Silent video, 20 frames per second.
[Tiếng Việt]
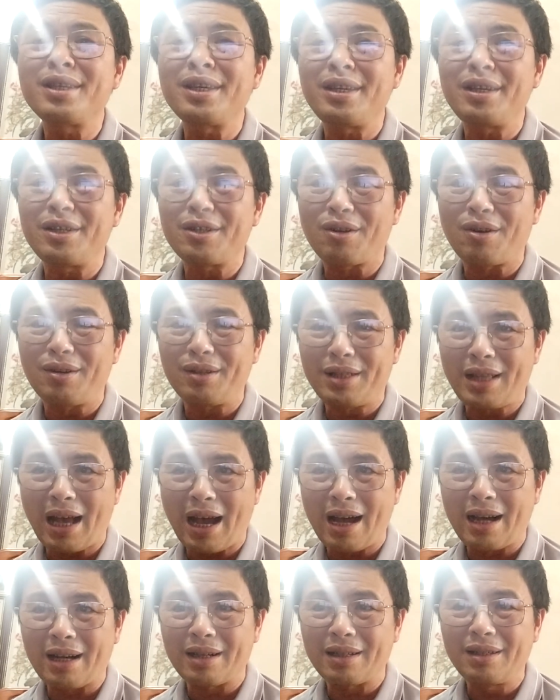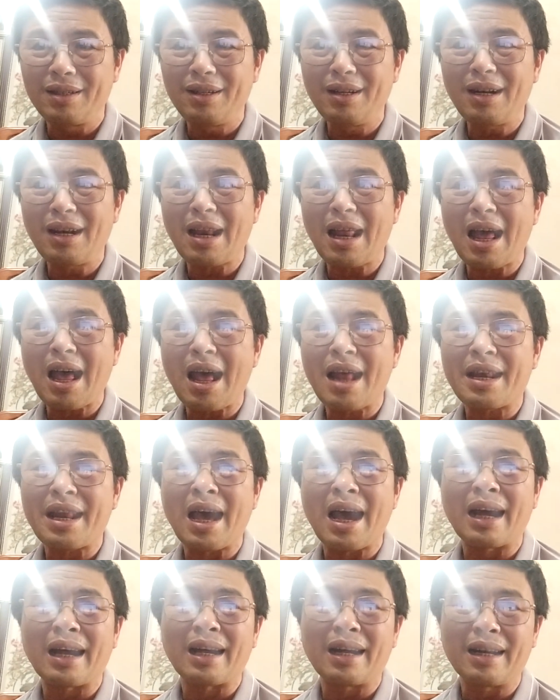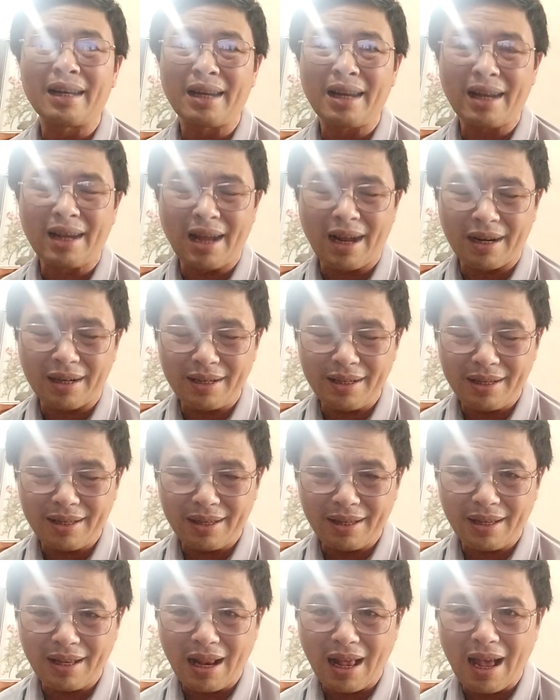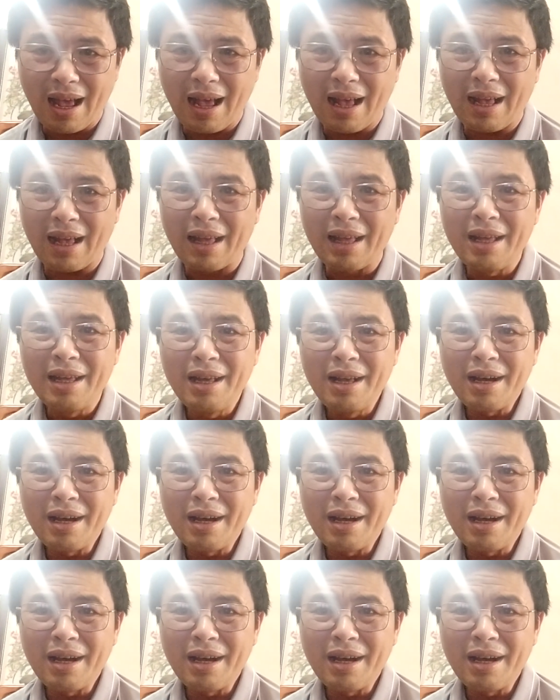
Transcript: trị rõ ràng như là đảng đã khẳng định là